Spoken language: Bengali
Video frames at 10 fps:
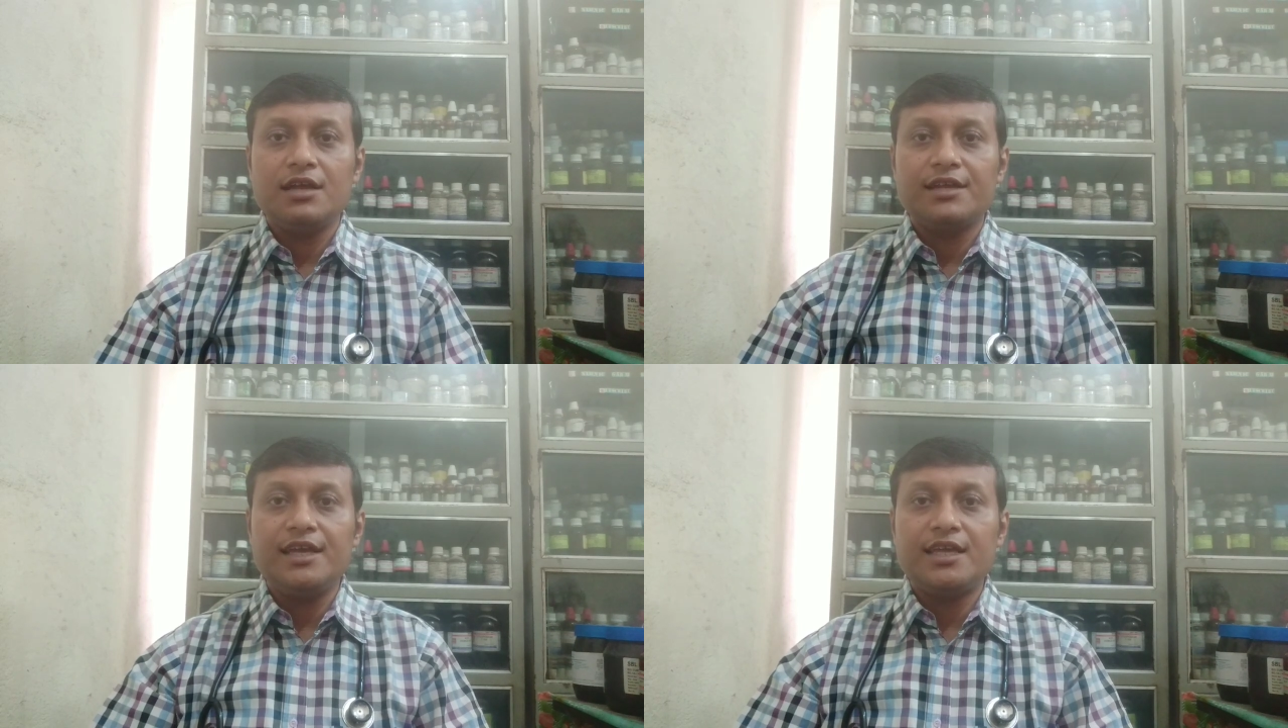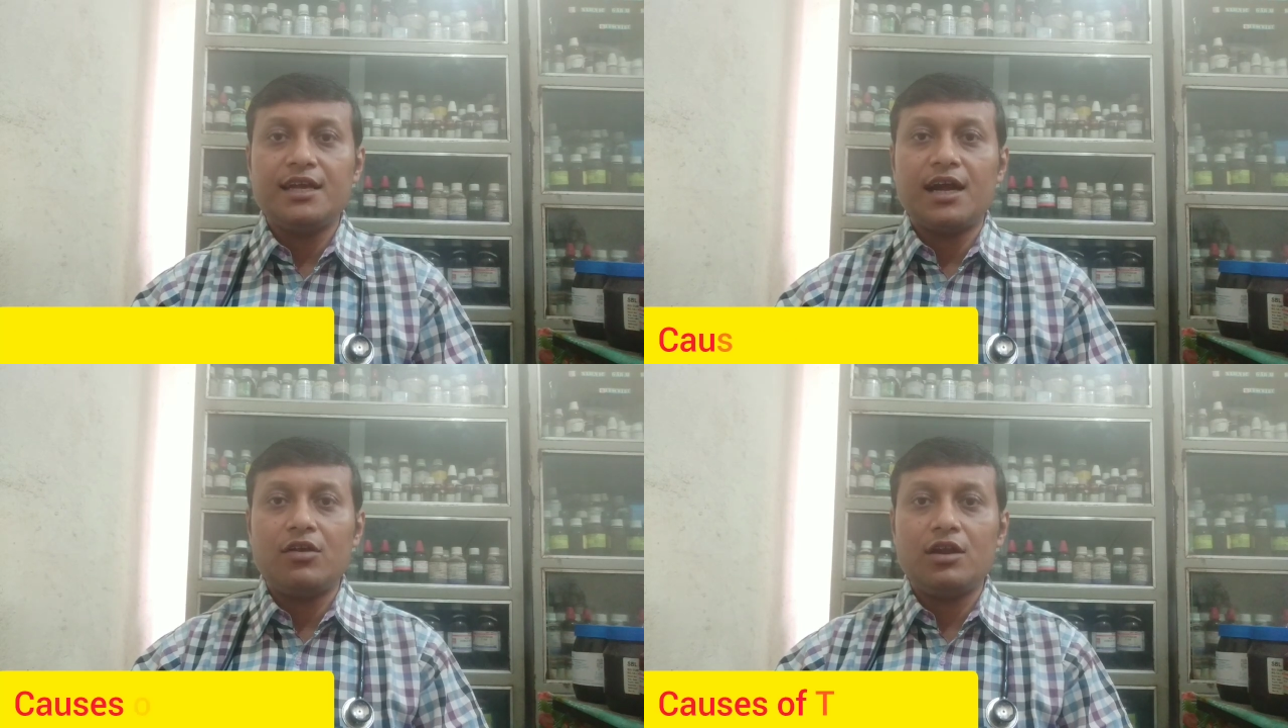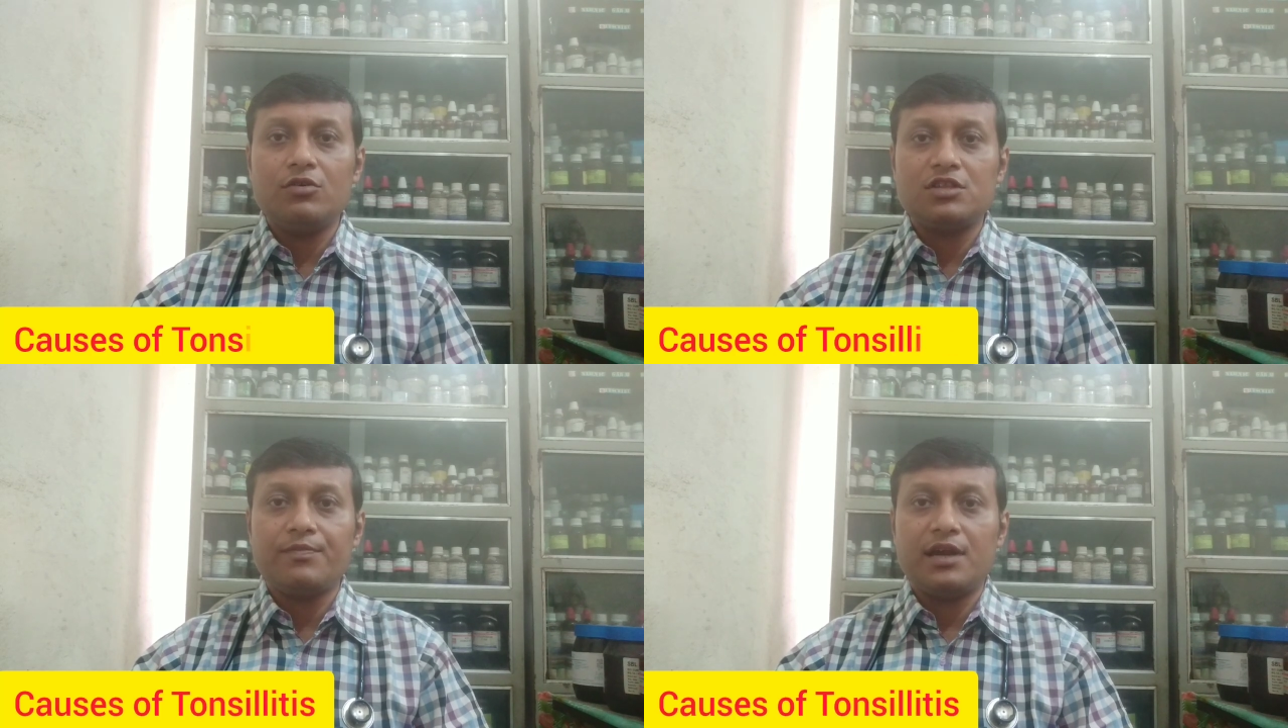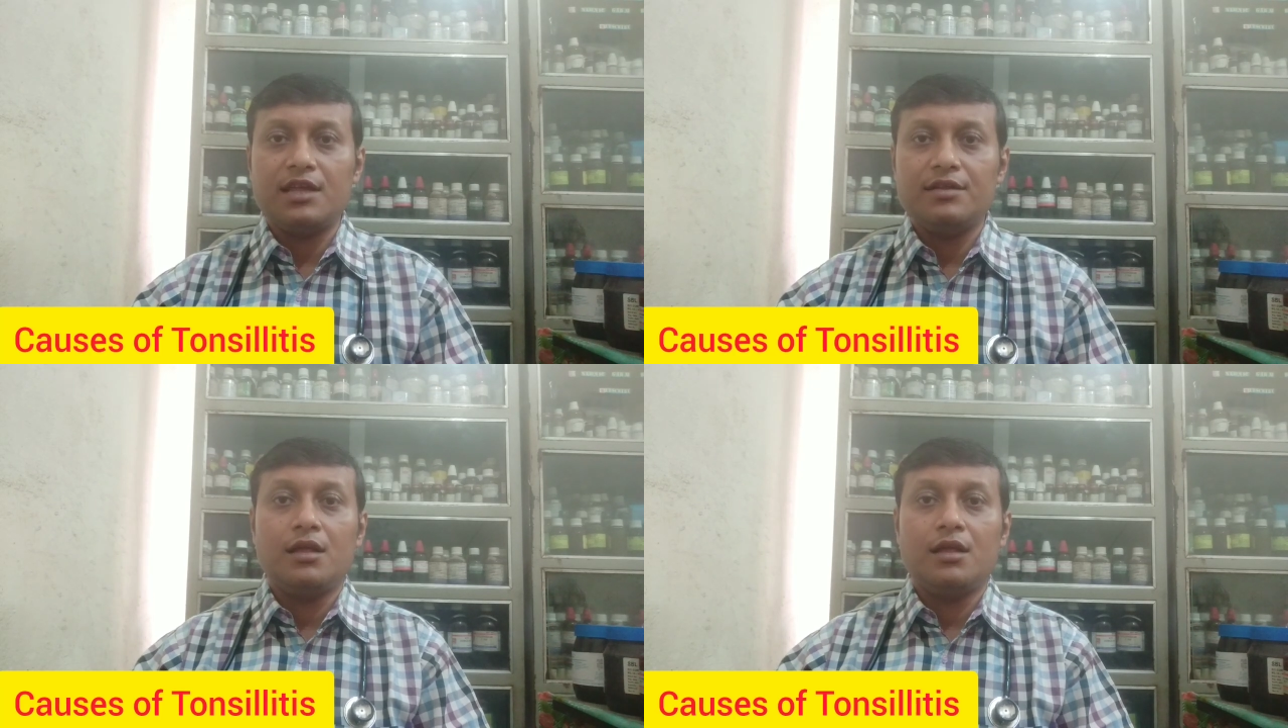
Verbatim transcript: কি কি কারণে হতে পারে